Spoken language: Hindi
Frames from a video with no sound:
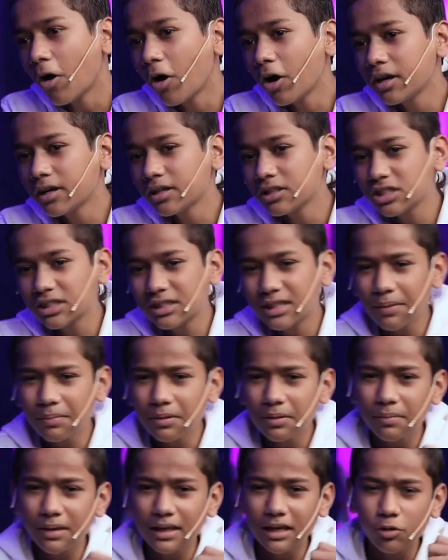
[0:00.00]
और जितने
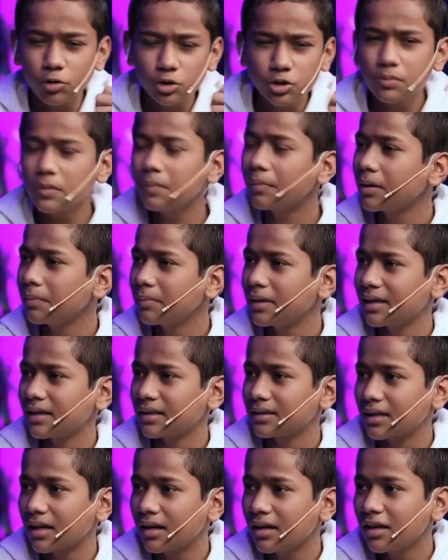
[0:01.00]
भी मेरे कुछ भी मन में
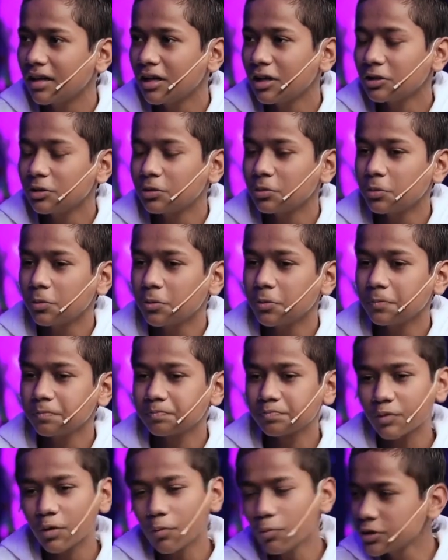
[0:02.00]
रहता तो
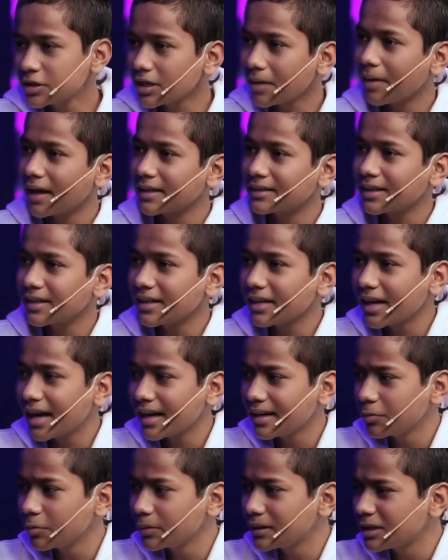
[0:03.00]
वो सब आता गया
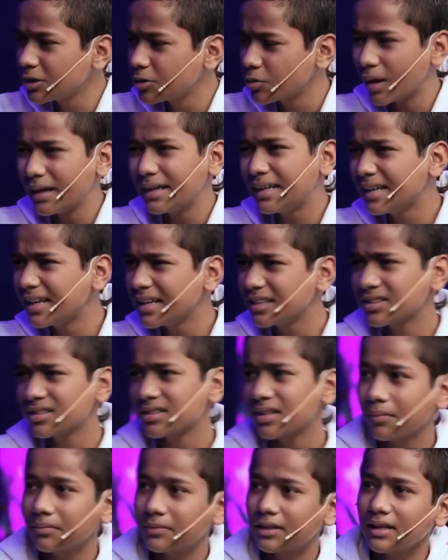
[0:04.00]
एंड विद इन ट्वेंटी डेज इज
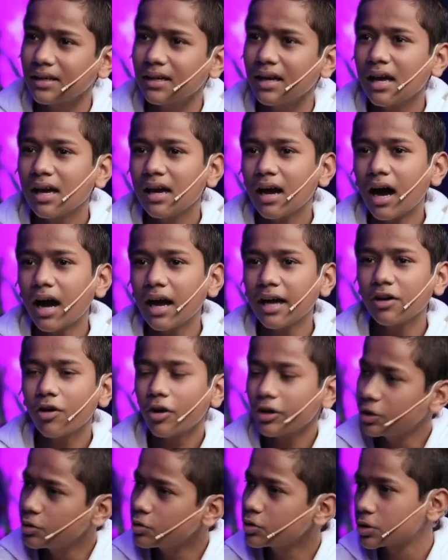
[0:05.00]
समथिंग आई
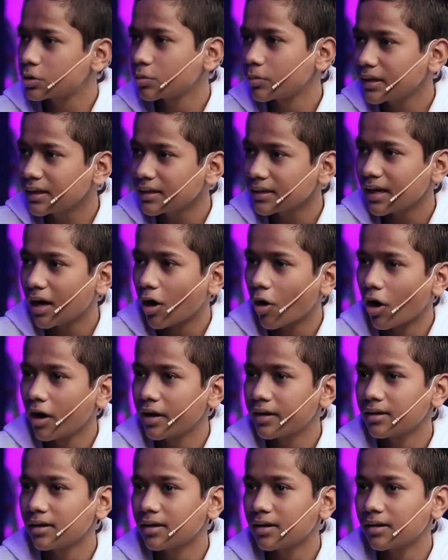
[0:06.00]
गॉट यूज टू इट
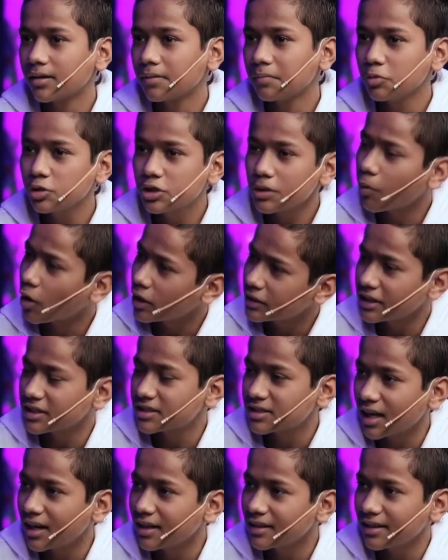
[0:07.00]
और uh, मुझे बहुत ही
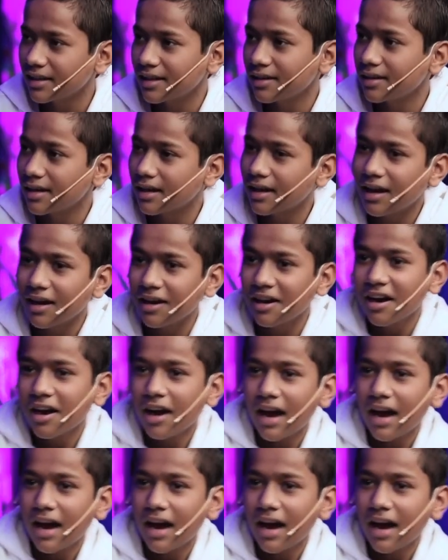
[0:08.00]
अच्छा लगने लगा